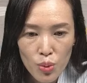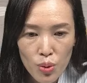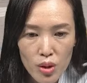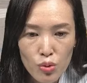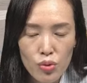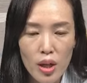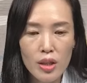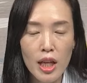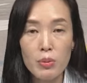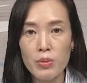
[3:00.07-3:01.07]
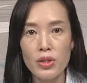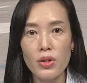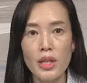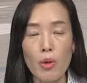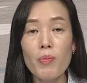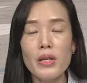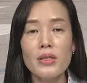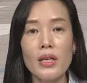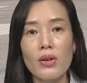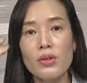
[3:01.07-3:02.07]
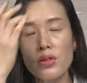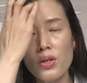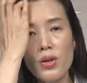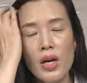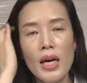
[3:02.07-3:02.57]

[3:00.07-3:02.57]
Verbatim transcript: 있는 구간은 대부분 이렇게 네모 박스가 있거든요.